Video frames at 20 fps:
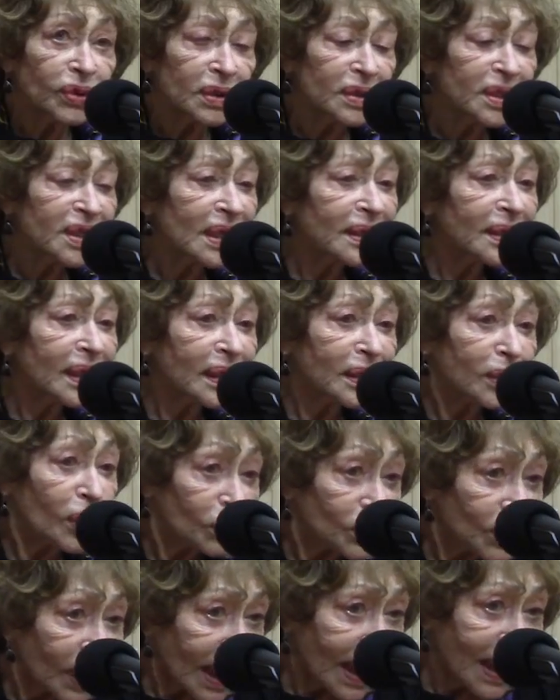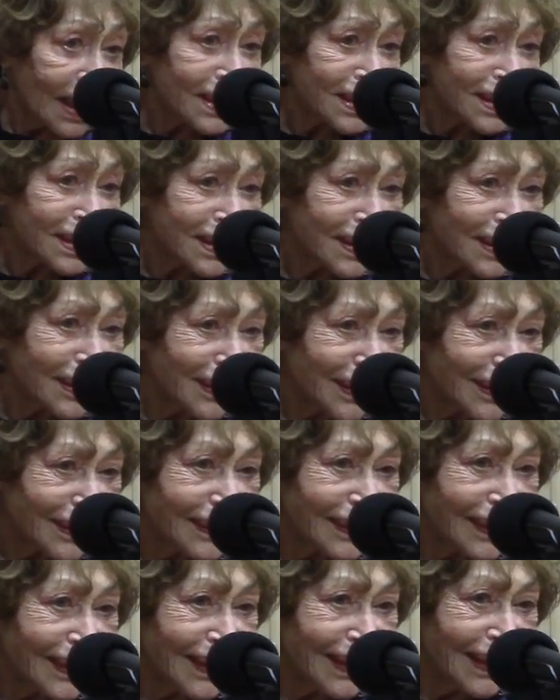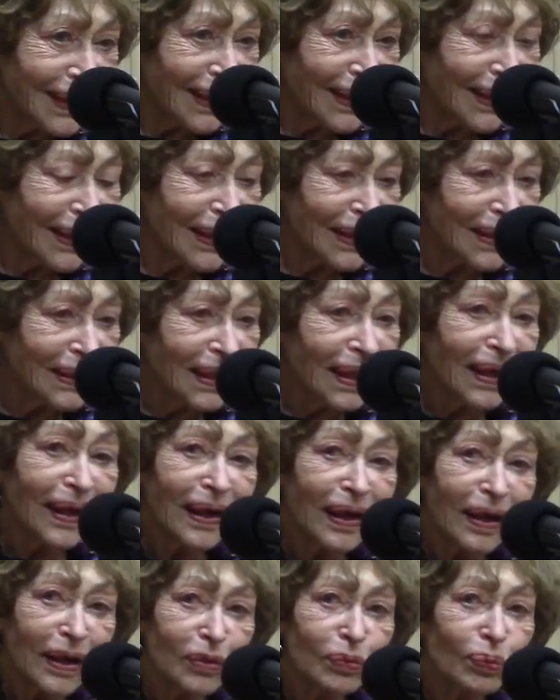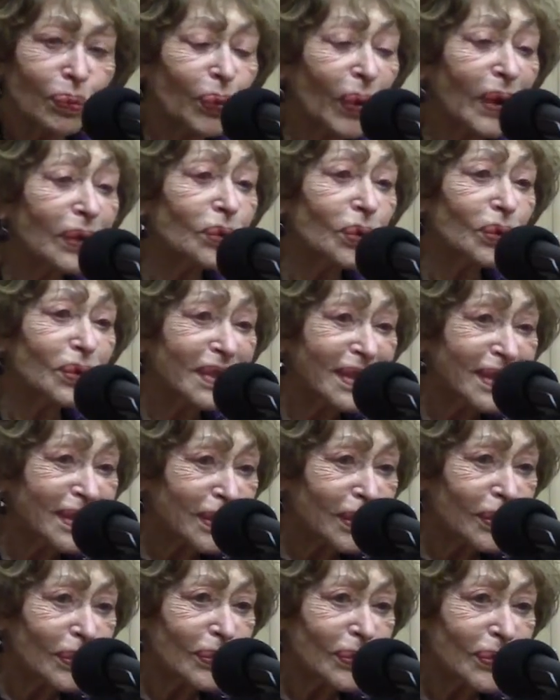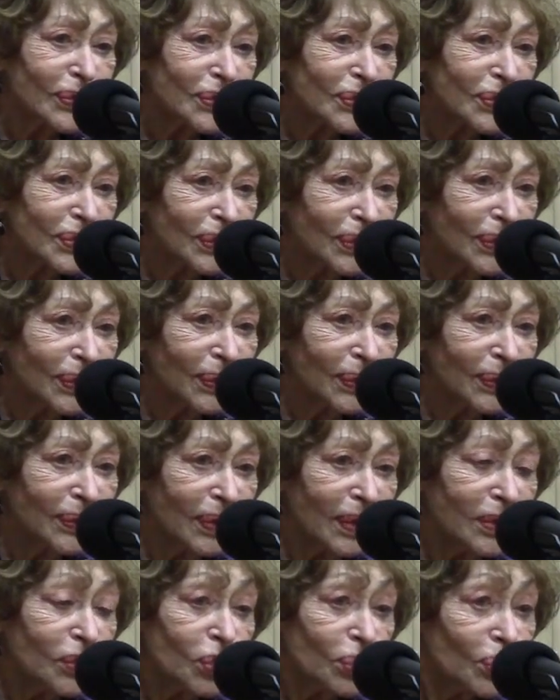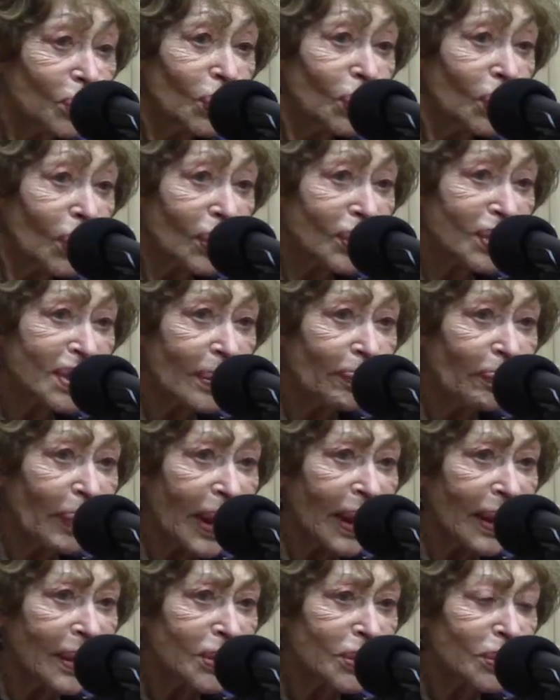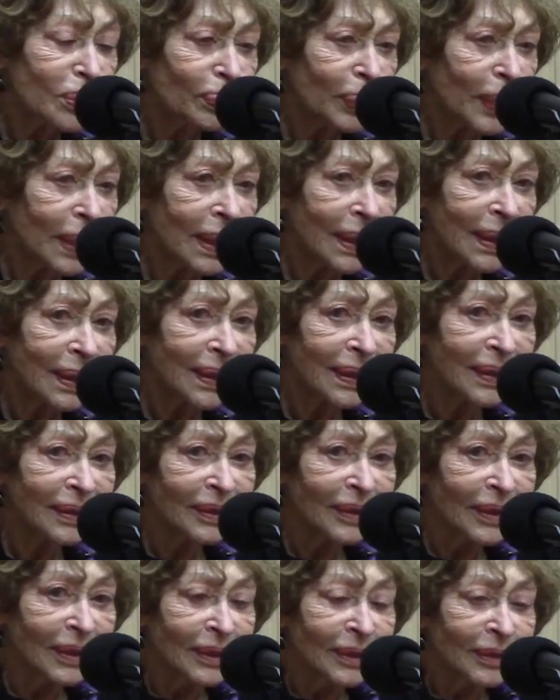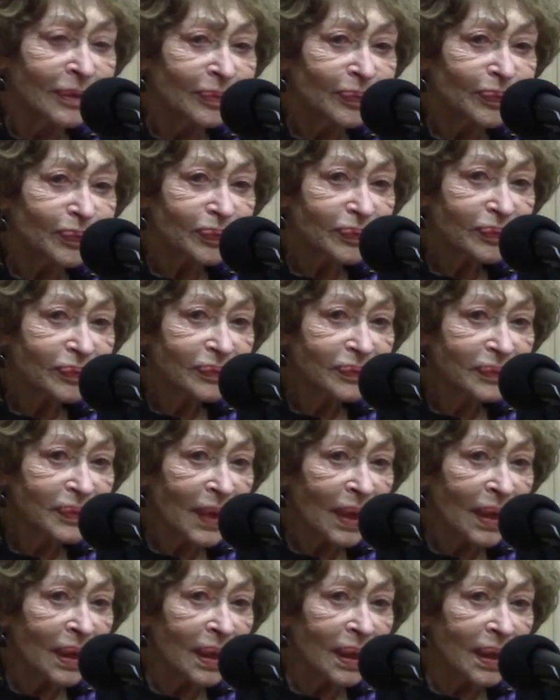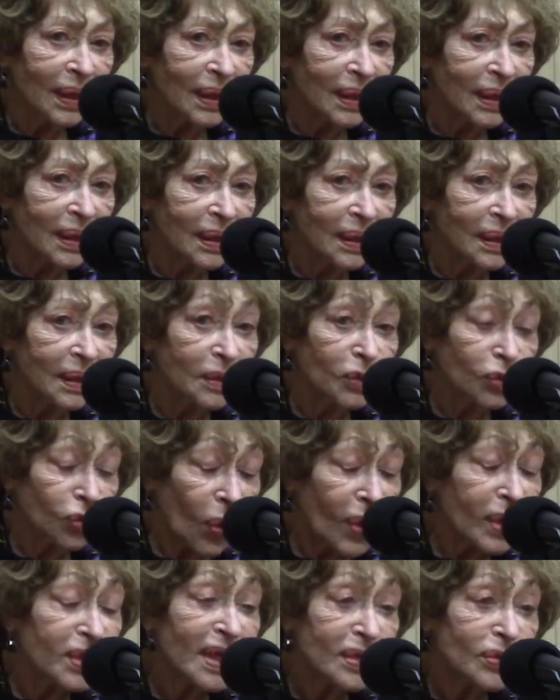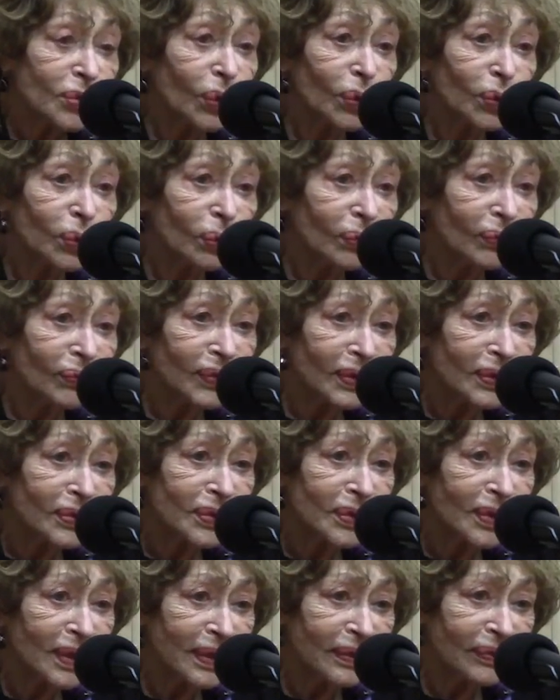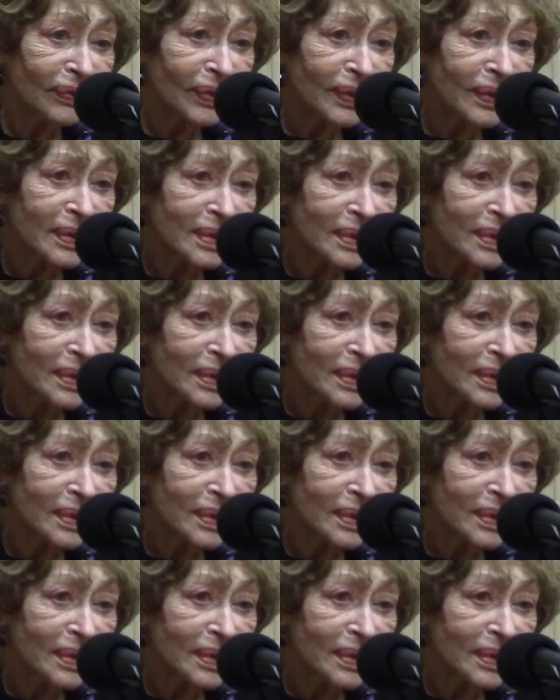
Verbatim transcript: une certaine tendresse et, une pointe de distance euh, et d'humour. J'ai pas, je suis pas, et je crois que ça se retrouve dans ce livre.